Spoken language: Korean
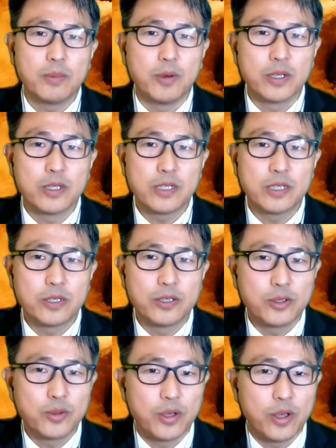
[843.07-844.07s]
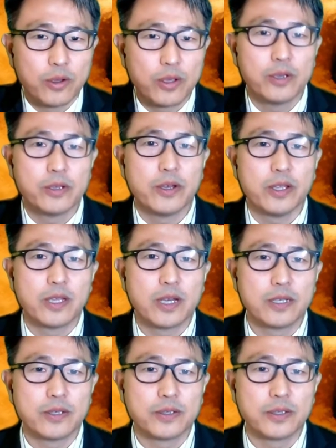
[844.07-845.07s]
머리 대신 그리스도와 연결되어
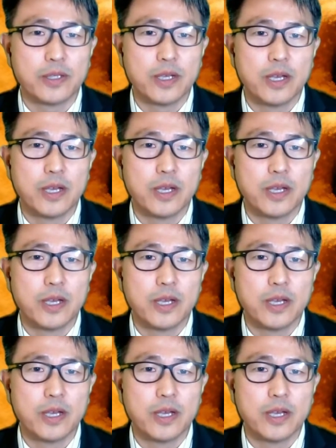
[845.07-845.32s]
있다는 것은